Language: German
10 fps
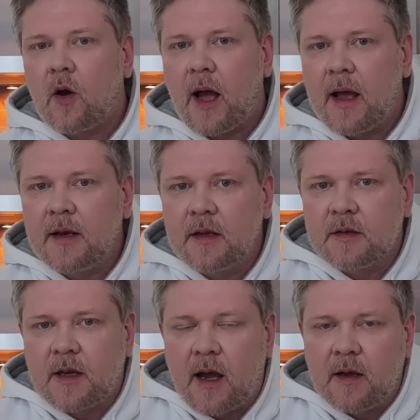auch
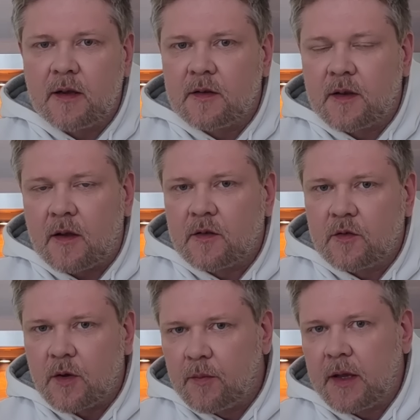einige Tage in
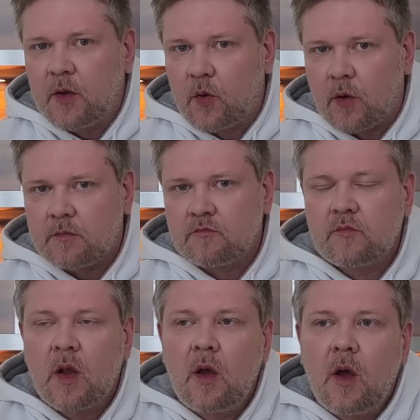Sachsen verbringen können.
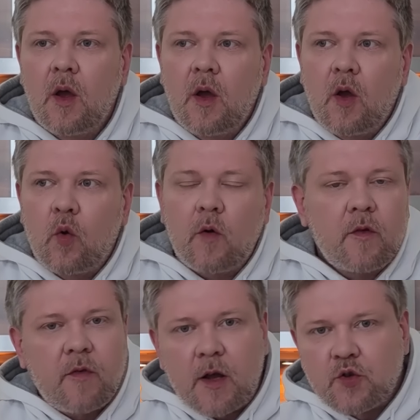
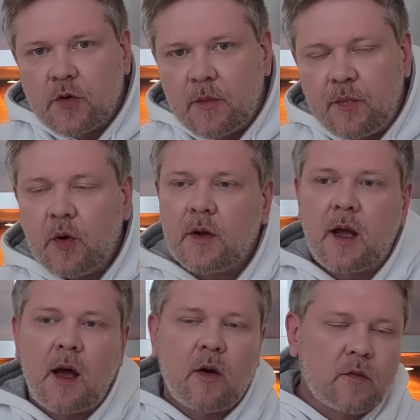Wir waren schon in
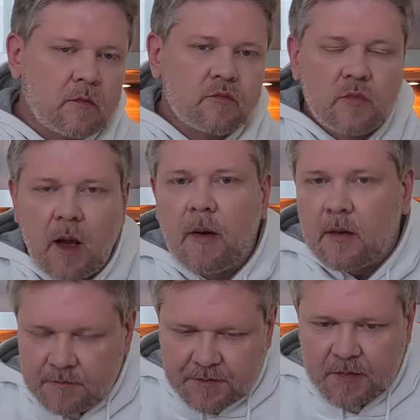Pirna, und,
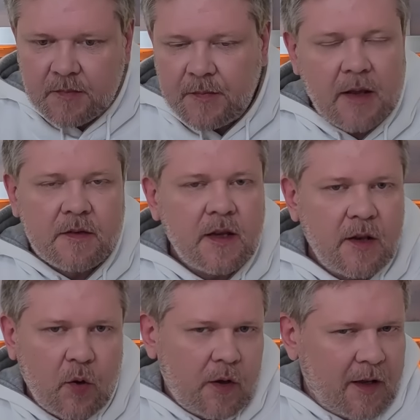aber erzähle
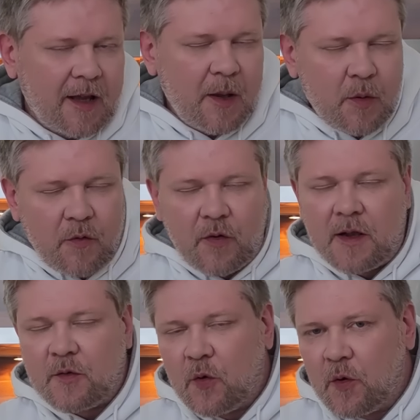ich euch
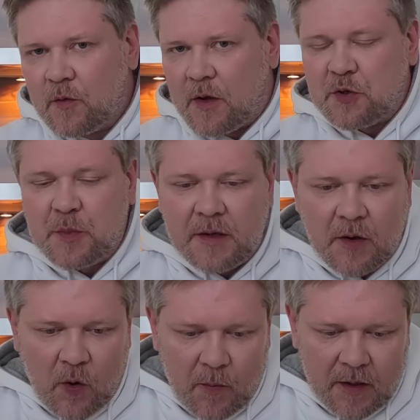gegebenenfalls irgendwann
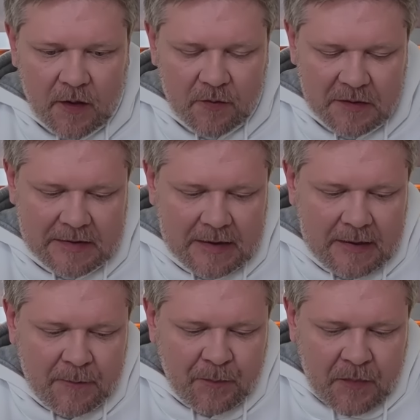später nochmal davon.
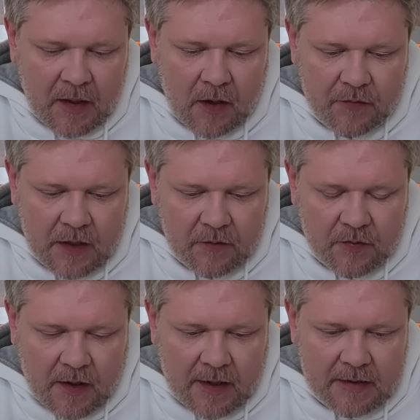Auf jeden
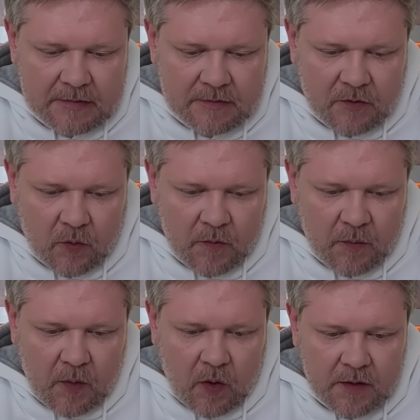Fall, worum
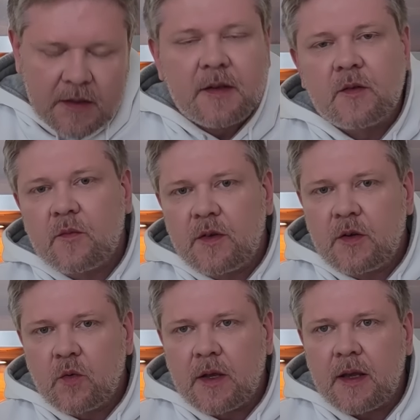es mir heute in diesem
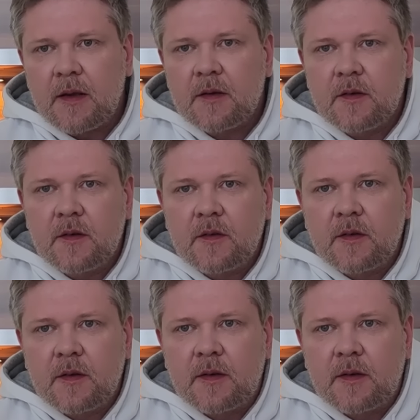Video geht, ist,